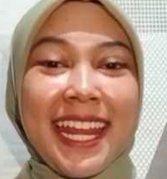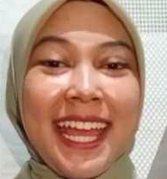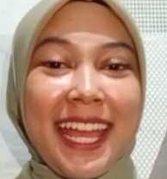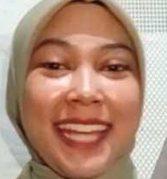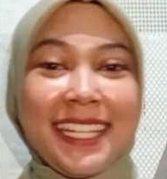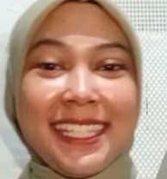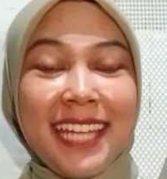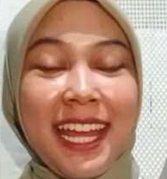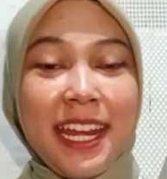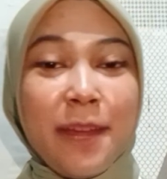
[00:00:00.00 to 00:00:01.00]
Nah, di
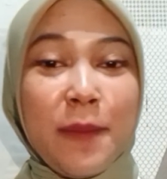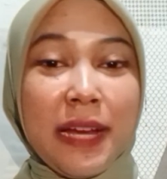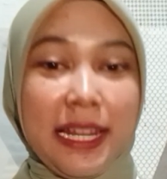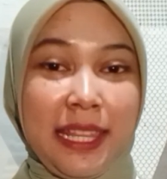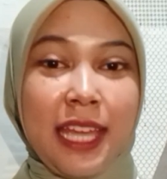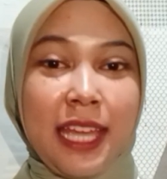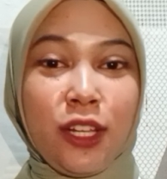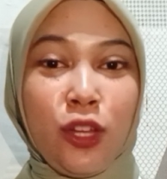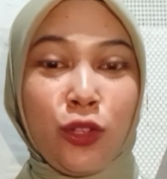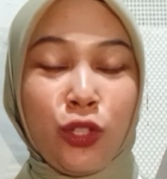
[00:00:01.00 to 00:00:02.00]
sini ada
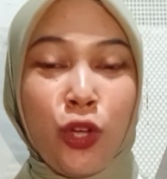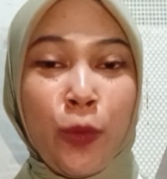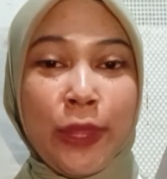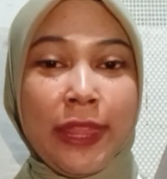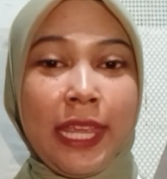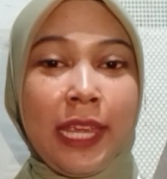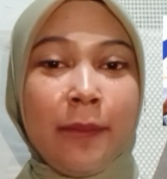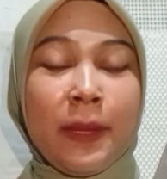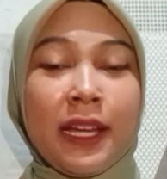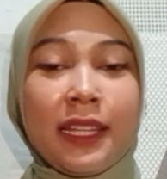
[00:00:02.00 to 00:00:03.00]
pengertian cloud
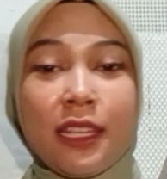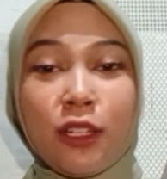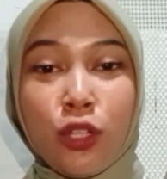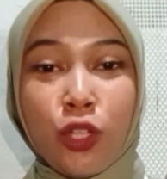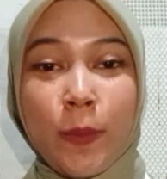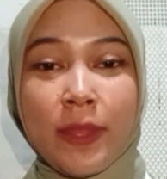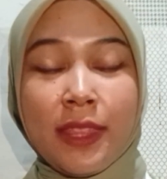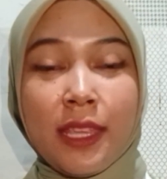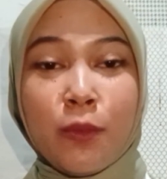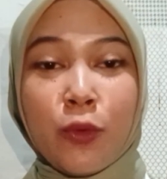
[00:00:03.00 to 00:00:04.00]
computing. Pengertian cloud
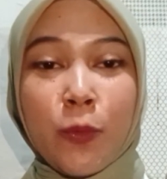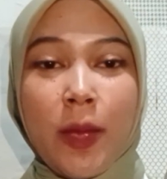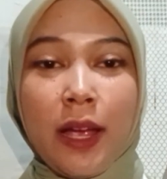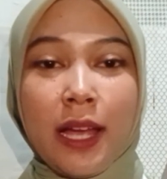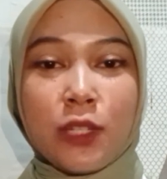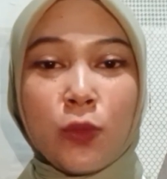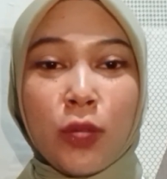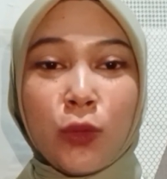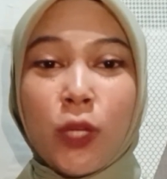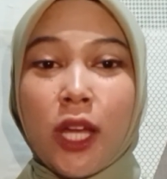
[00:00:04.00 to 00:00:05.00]
computing merupakan
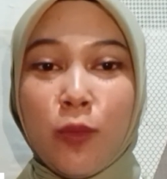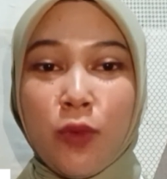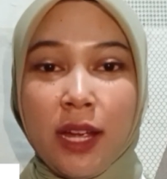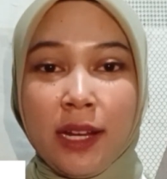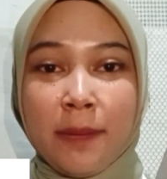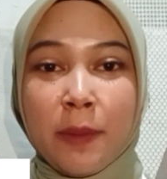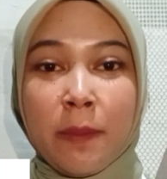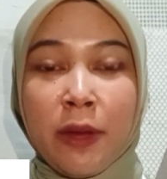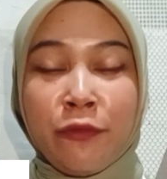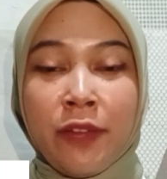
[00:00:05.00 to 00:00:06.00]
suatu gabungan
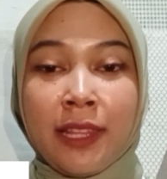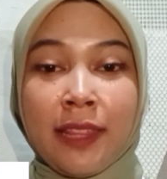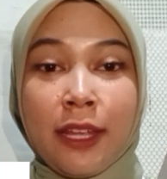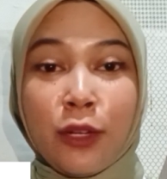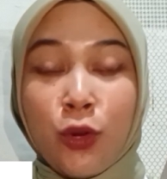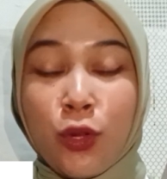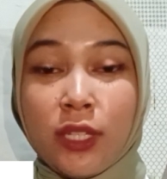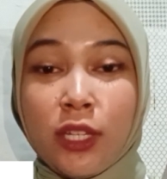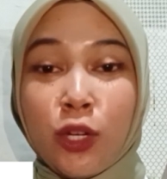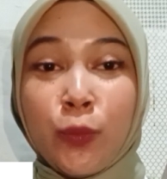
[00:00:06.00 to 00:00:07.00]
pemanfaatan
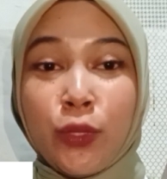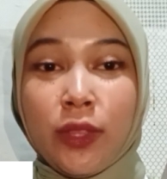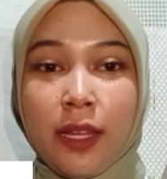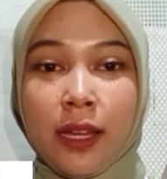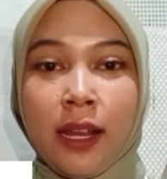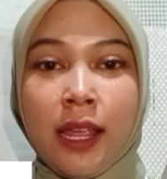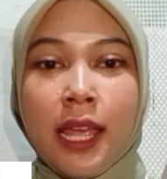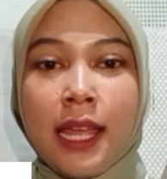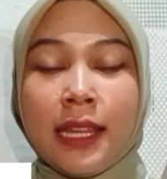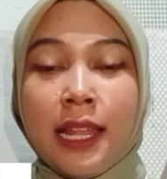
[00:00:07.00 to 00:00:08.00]
teknologi komputer
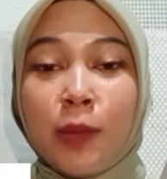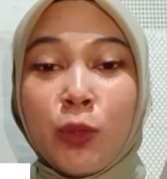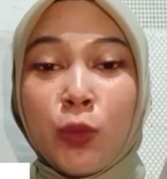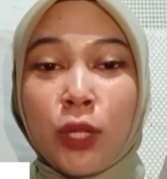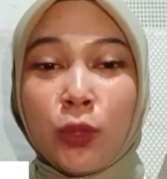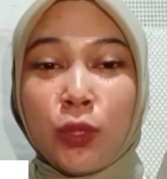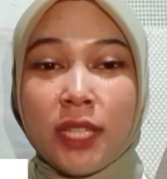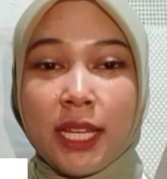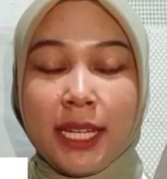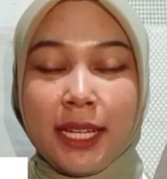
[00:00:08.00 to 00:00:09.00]
dalam suatu
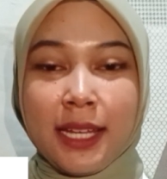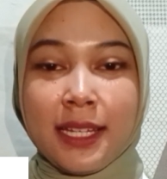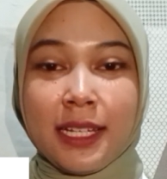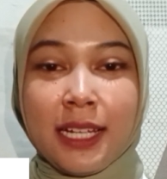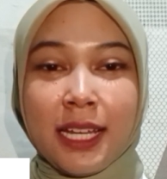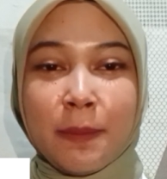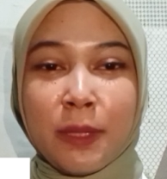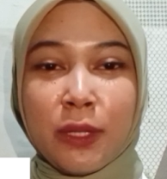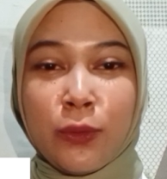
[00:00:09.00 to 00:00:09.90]
jaringan dengan